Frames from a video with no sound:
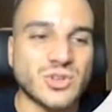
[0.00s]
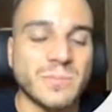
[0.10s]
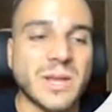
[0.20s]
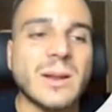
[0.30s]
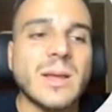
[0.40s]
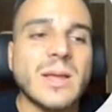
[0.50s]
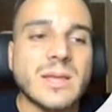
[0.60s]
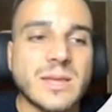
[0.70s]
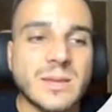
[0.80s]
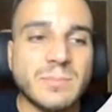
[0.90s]
son 1000.
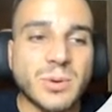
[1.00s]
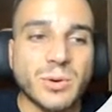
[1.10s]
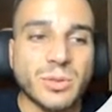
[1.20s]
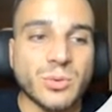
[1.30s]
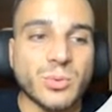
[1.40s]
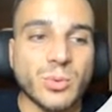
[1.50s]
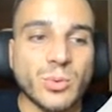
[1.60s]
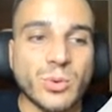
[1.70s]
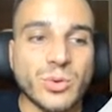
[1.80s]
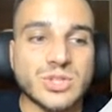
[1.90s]
Y proporción
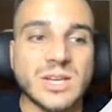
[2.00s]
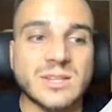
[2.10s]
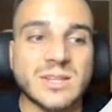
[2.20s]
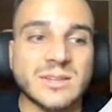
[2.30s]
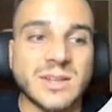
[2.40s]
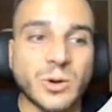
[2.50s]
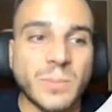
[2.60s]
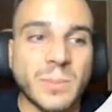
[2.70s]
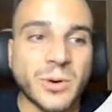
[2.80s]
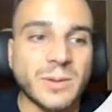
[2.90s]
1-1. Yo sé que tiendas de
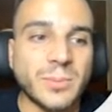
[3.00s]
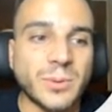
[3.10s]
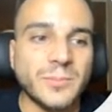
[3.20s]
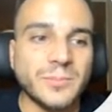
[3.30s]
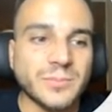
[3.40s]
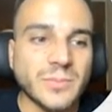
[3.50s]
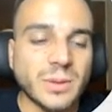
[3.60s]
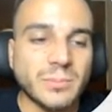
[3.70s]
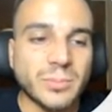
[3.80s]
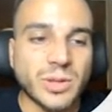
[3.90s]
ropa, por ejemplo,
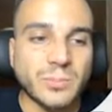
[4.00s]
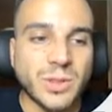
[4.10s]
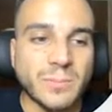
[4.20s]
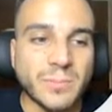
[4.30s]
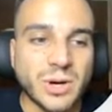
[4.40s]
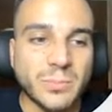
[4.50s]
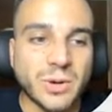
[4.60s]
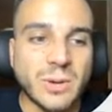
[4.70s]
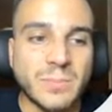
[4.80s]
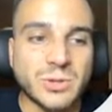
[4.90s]
pueden poner,
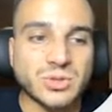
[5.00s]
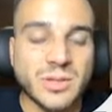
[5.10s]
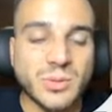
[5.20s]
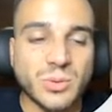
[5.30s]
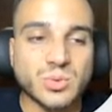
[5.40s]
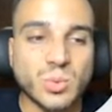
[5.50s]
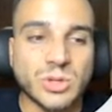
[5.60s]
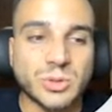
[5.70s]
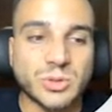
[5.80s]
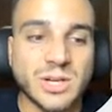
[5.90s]
poner personalizado que es
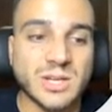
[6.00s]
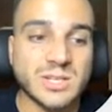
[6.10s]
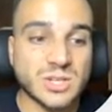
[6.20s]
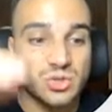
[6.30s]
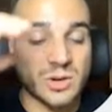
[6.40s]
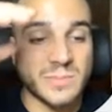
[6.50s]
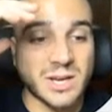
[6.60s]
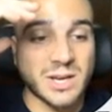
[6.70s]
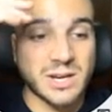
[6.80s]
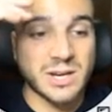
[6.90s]
4-3, que son
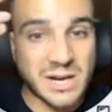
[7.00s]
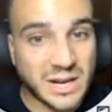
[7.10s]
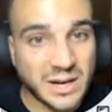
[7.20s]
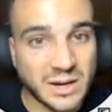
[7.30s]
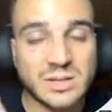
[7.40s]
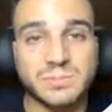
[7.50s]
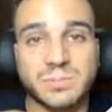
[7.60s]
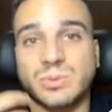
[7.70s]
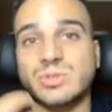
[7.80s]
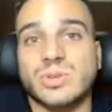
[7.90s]
imágenes más largas,
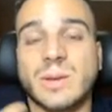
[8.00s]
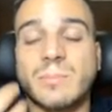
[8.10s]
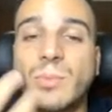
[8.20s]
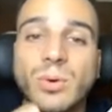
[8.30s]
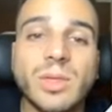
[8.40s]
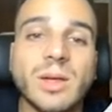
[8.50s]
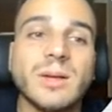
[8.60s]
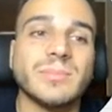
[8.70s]
pero eso ya es moda,